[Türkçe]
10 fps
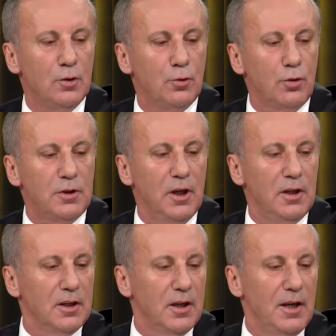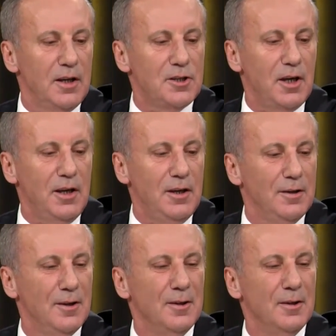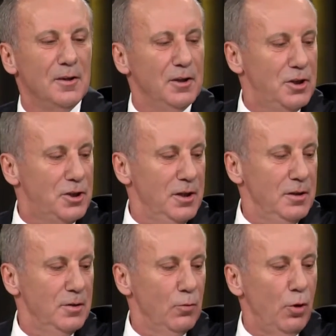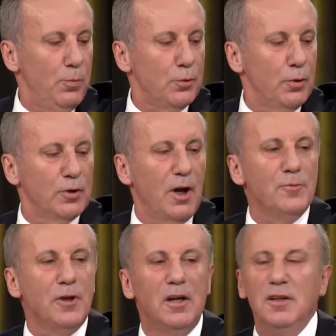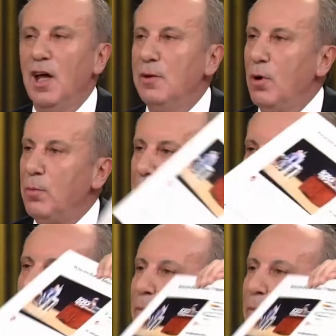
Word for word: Türkiye'nin geleceği için o program yayınlanmamalı.